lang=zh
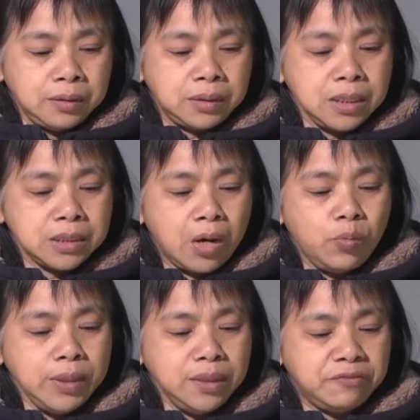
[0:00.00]
这一场
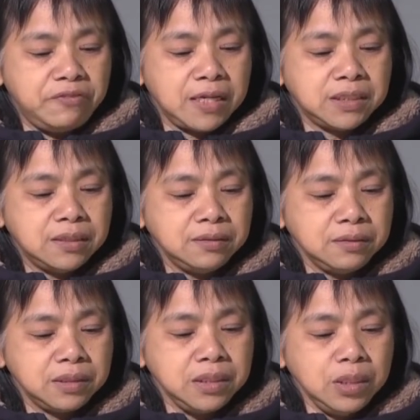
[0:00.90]
瘟疫的发生，
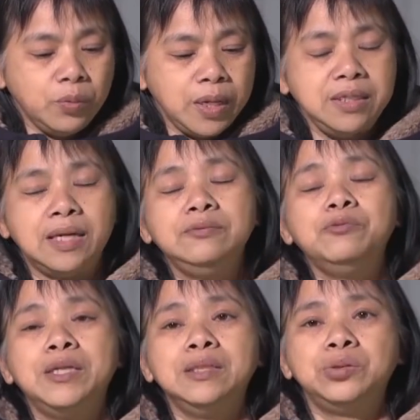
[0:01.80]
是因为人
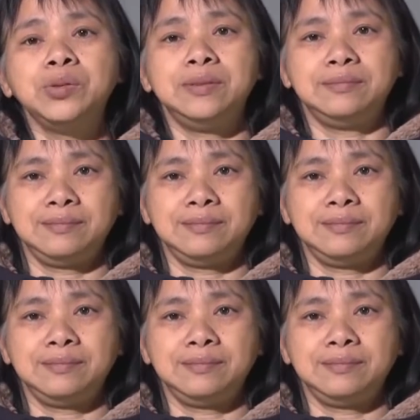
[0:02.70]
为的罪，